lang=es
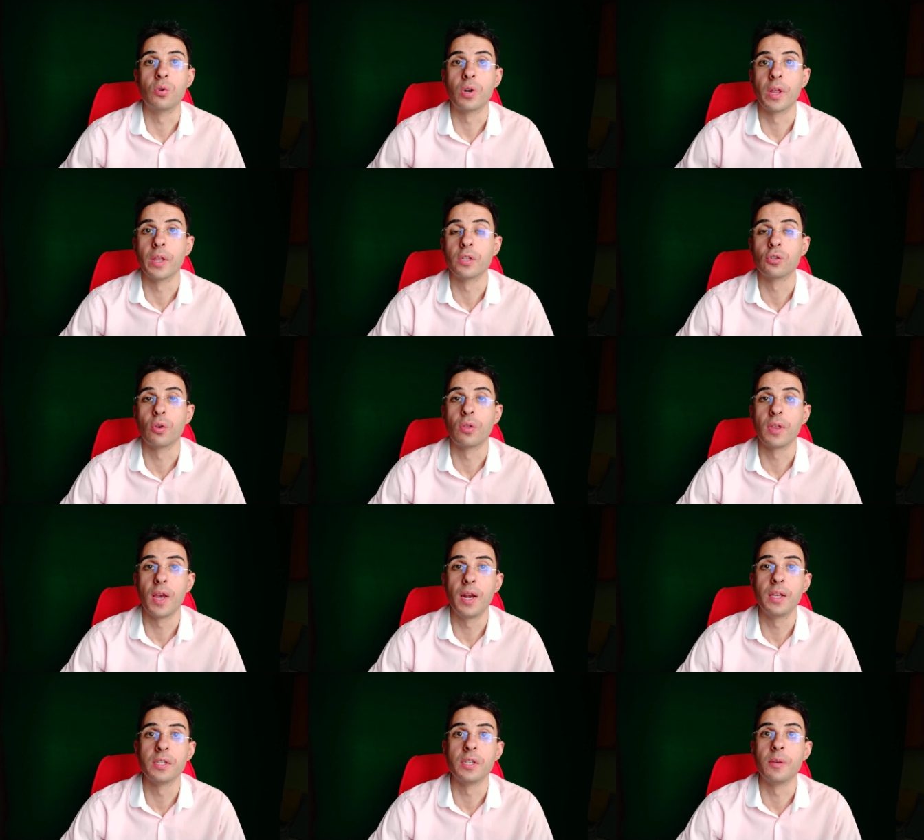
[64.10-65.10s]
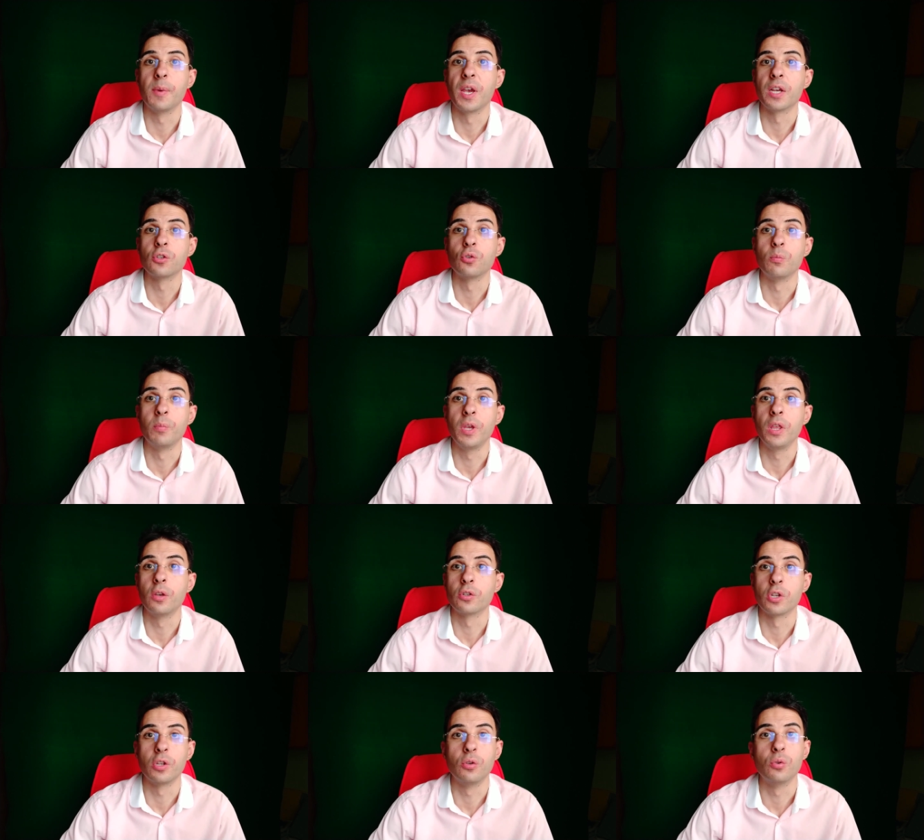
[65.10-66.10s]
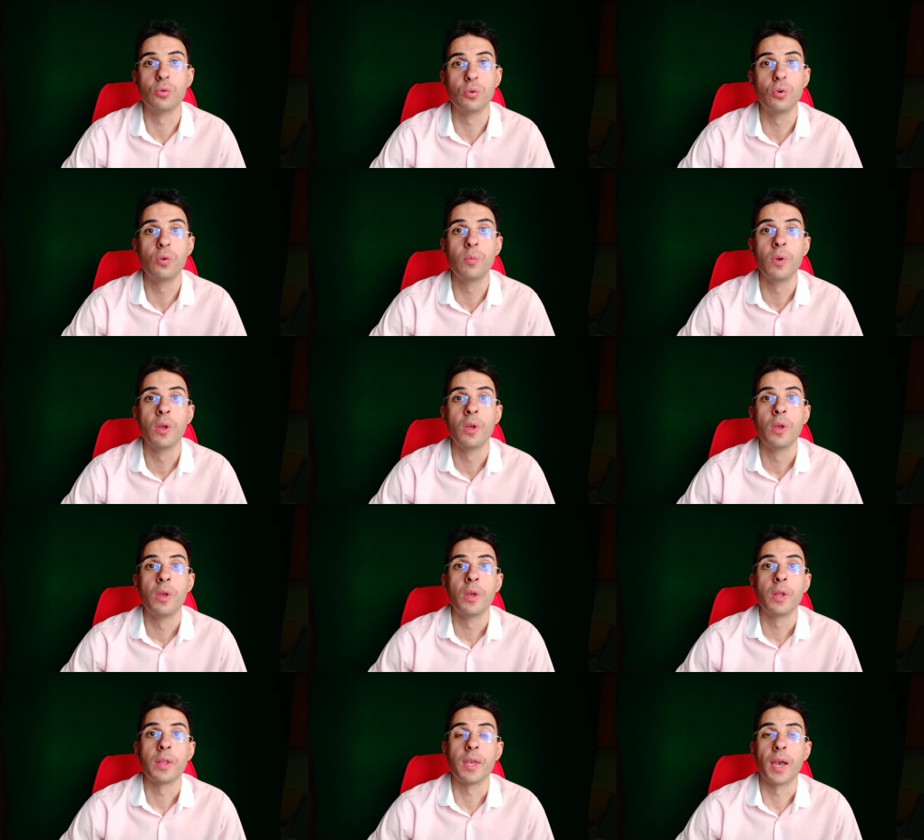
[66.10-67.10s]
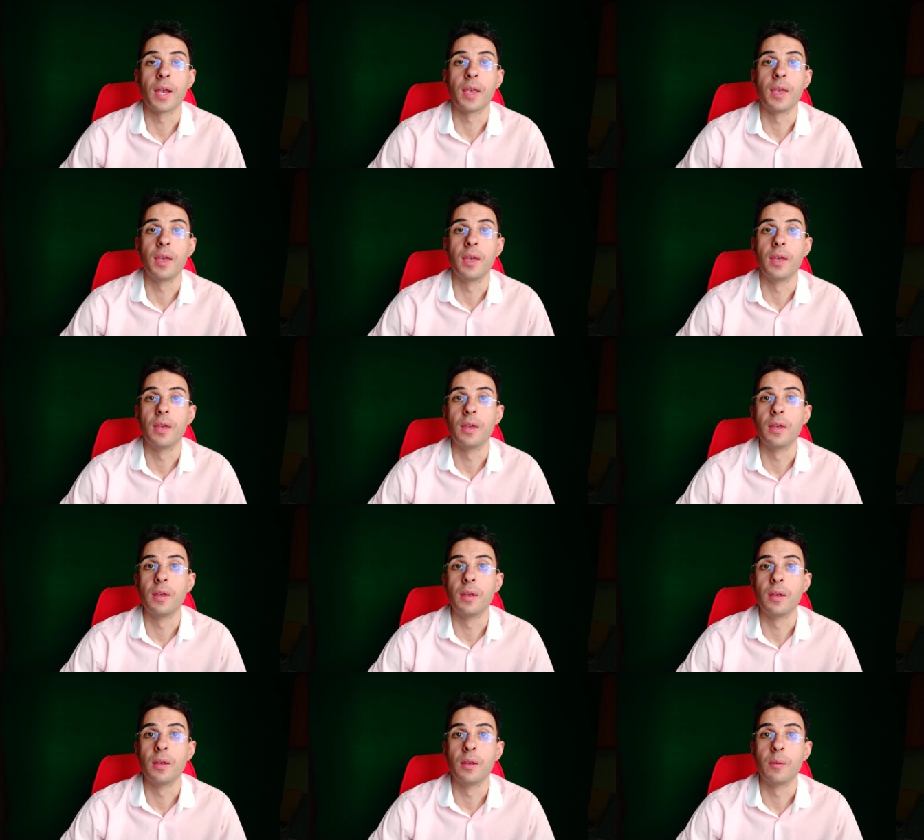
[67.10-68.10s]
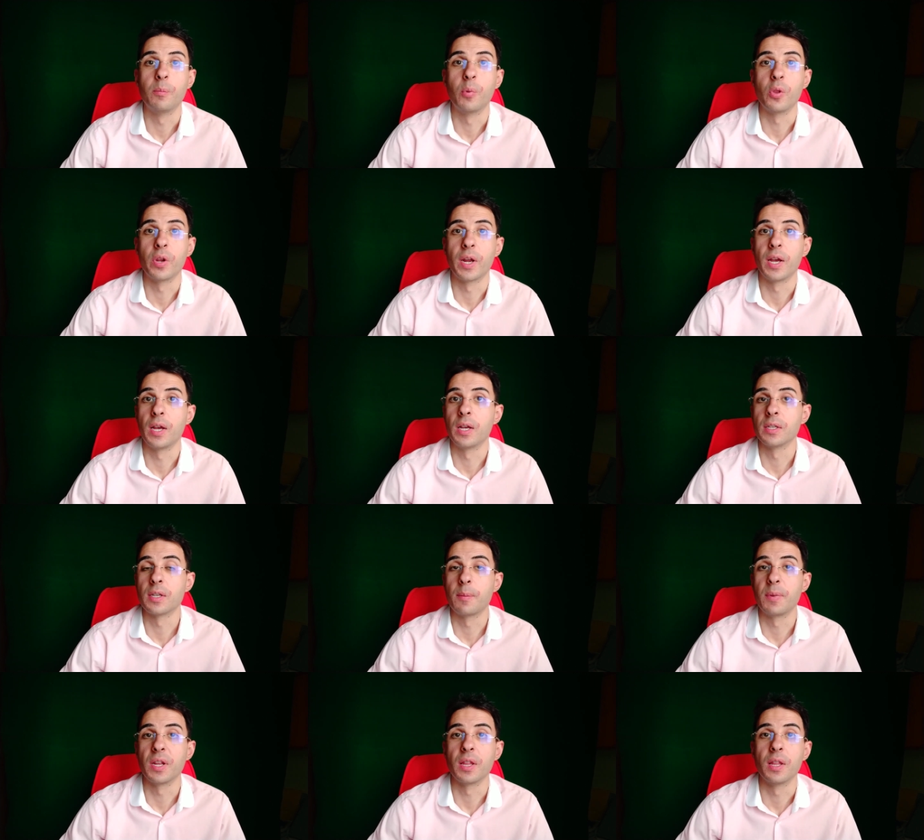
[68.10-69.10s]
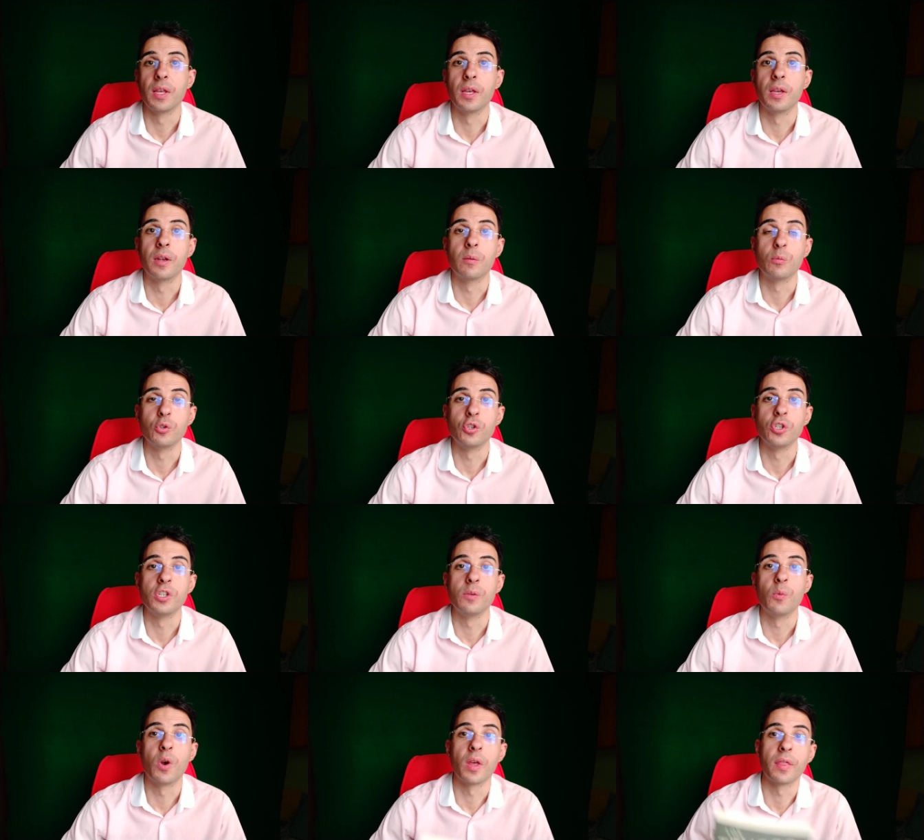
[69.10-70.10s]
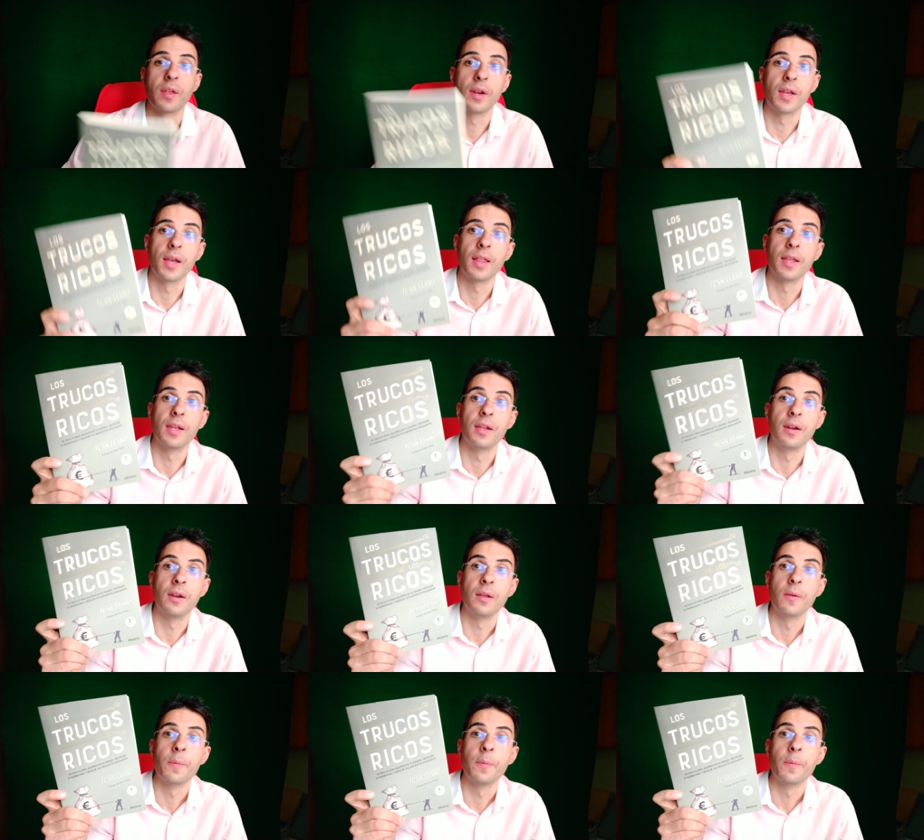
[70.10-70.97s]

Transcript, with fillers: redes sociales y veas sus vídeos en YouTube, ya que podrás aprender muchísimo acerca de él.